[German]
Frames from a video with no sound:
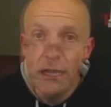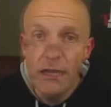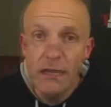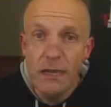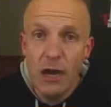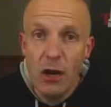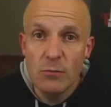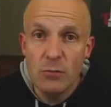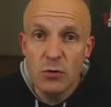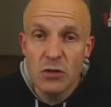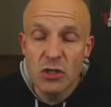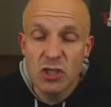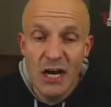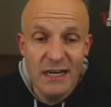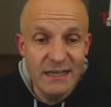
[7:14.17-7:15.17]
Im Innenraum
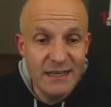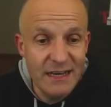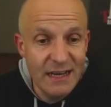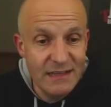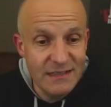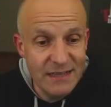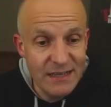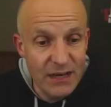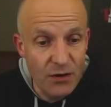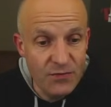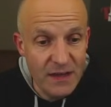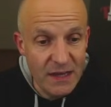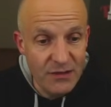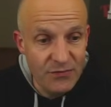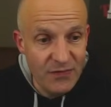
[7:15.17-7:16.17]
unterscheidet er sich
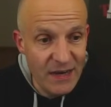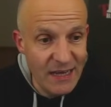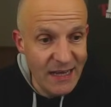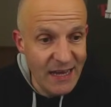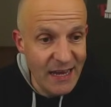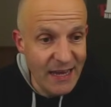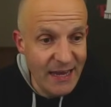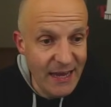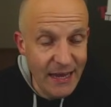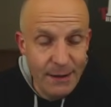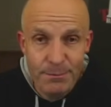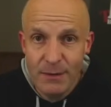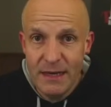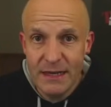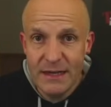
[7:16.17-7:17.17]
auf jeden Fall
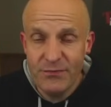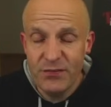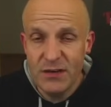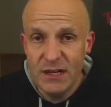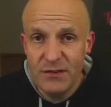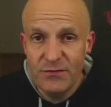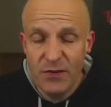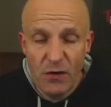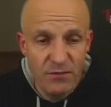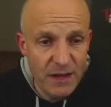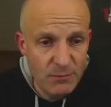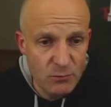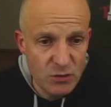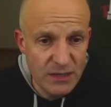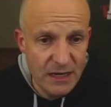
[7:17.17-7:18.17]
erheblich von den
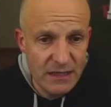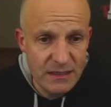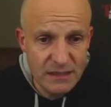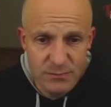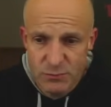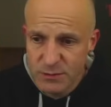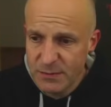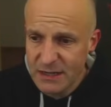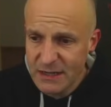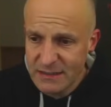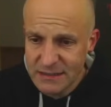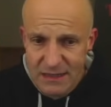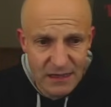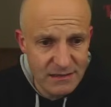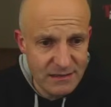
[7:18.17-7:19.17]
VW-Modellen. Das muss man
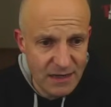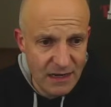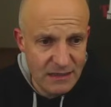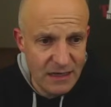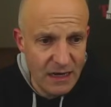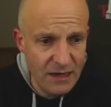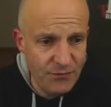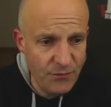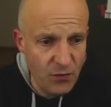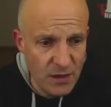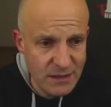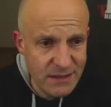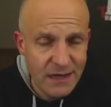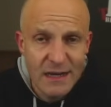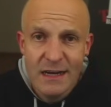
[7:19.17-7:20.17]
ganz klar sagen. Da hat
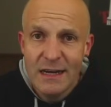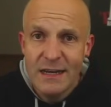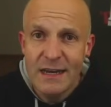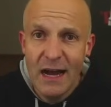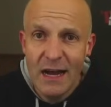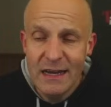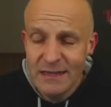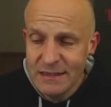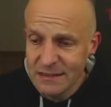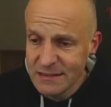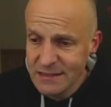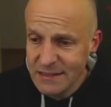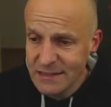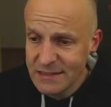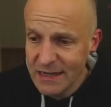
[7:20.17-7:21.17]
Ford ein
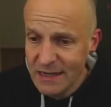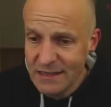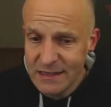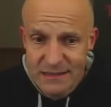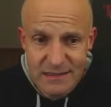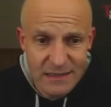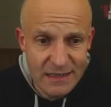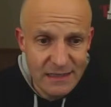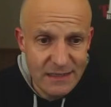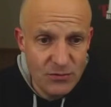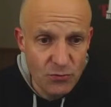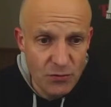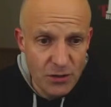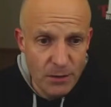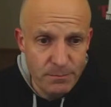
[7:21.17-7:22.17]
eigenes Design
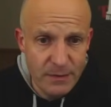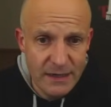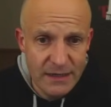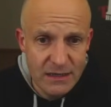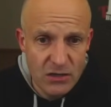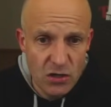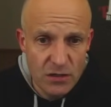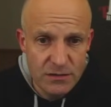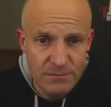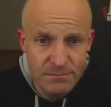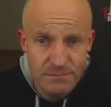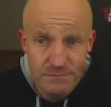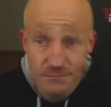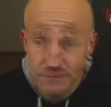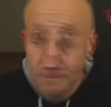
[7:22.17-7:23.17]
tatsächlich unterbringen
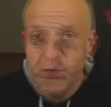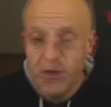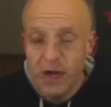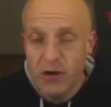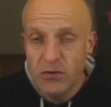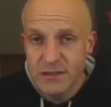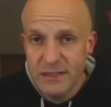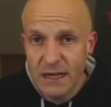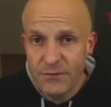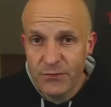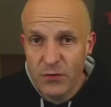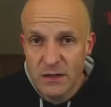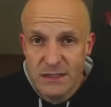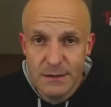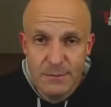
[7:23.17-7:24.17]
können. Auch von außen hat
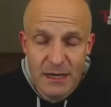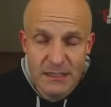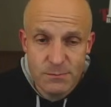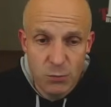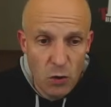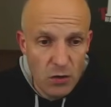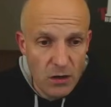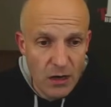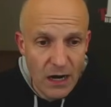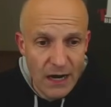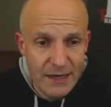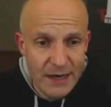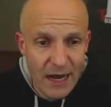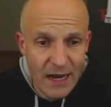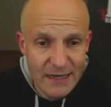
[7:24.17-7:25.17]
Ford dem Explorer
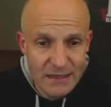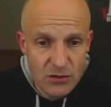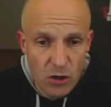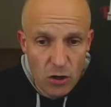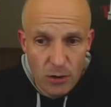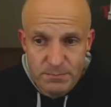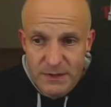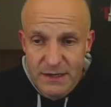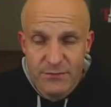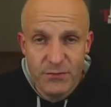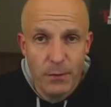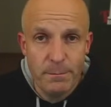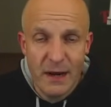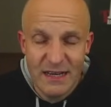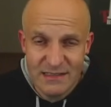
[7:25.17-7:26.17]
eine eigene Optik
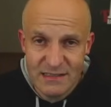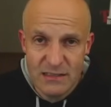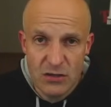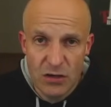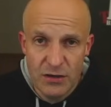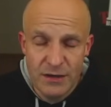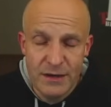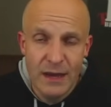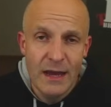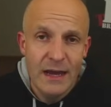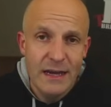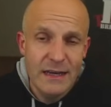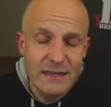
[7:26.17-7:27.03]
verpassen können.